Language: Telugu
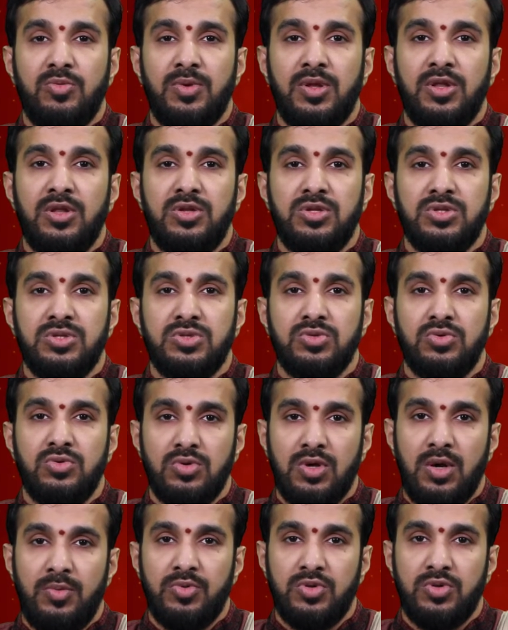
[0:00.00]
పనులను
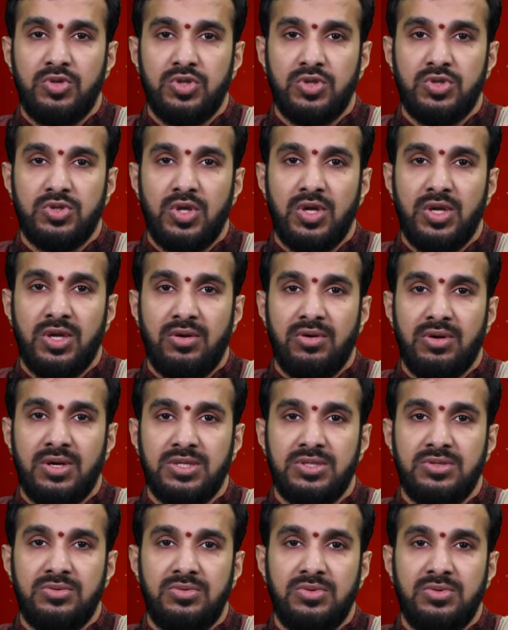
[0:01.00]
సులువుగా పూర్తి చేసుకోవడానికి
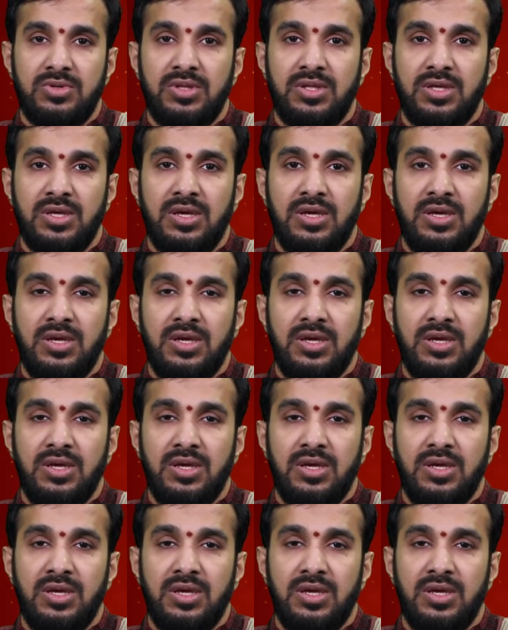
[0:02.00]
అవకాశం ఉంటుంది